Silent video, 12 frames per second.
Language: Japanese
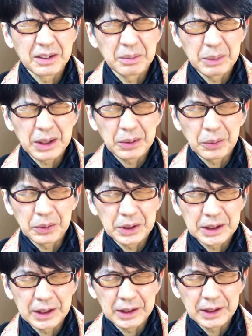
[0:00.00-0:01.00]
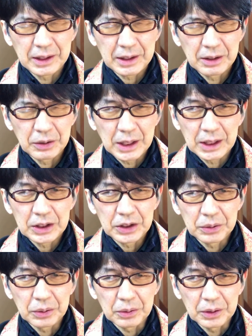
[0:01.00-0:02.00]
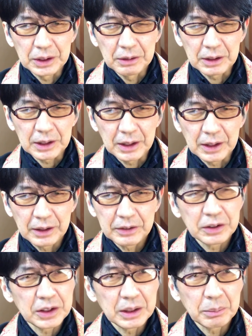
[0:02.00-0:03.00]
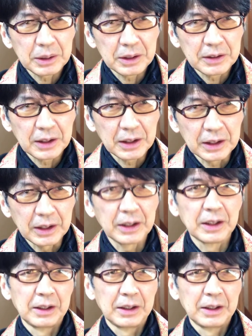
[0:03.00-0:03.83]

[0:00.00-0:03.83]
密航して合衆国に渡られそしてまたさらに